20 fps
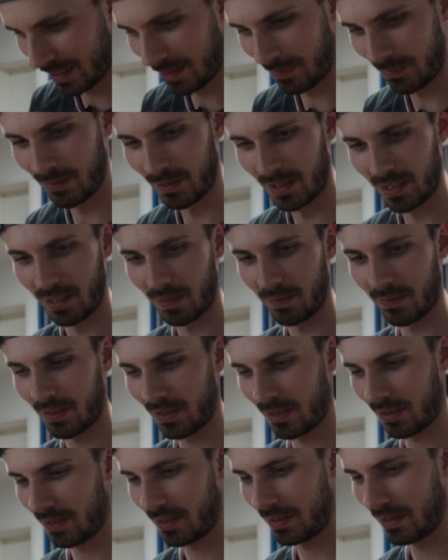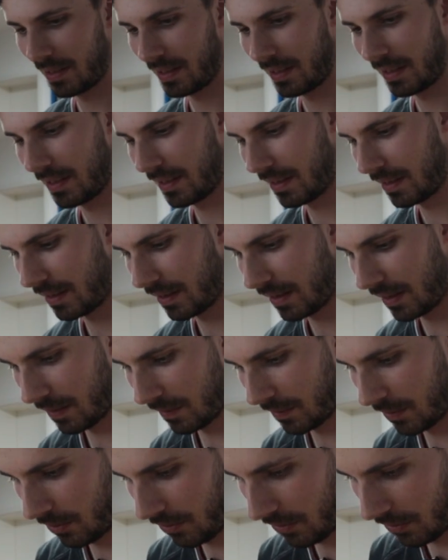das fühlt sich einfach... Das ist
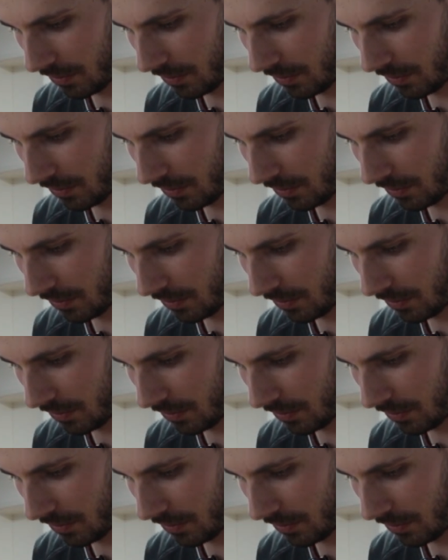einfach